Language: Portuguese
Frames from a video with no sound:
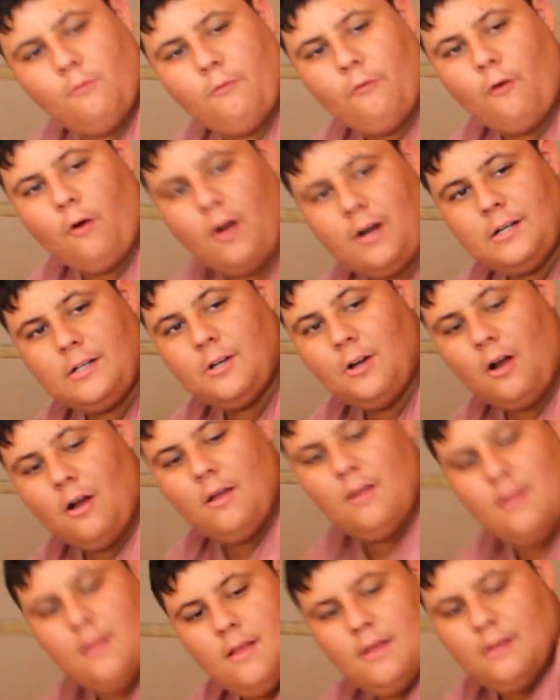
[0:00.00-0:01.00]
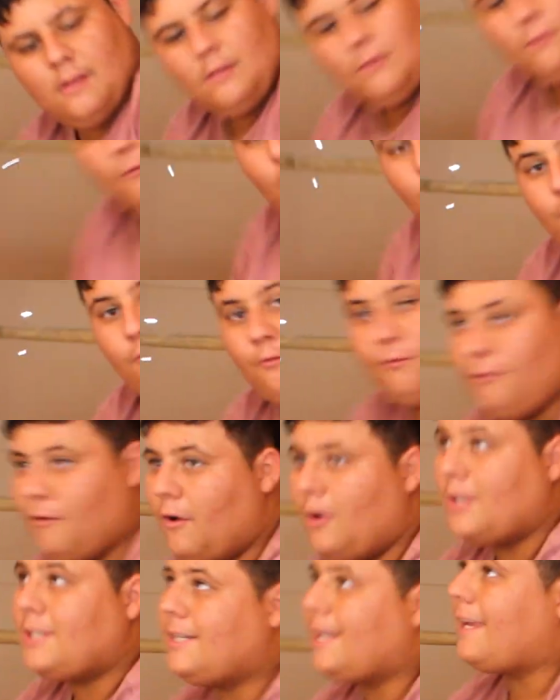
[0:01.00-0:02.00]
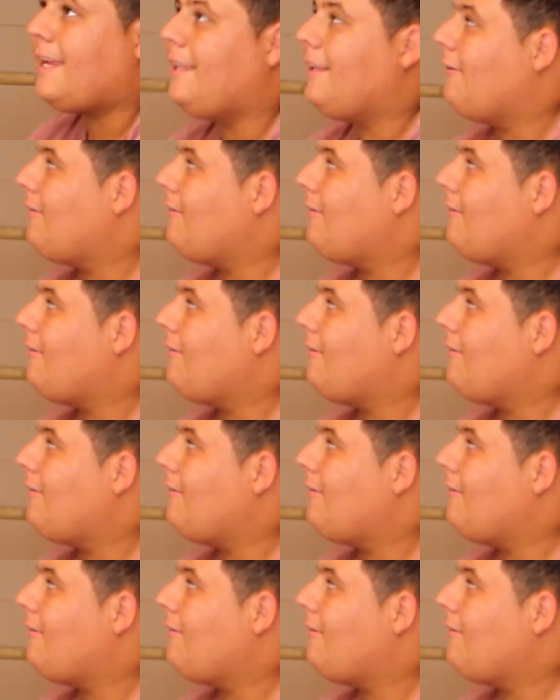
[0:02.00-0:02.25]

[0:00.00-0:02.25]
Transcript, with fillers: forte, ó. Eu achei que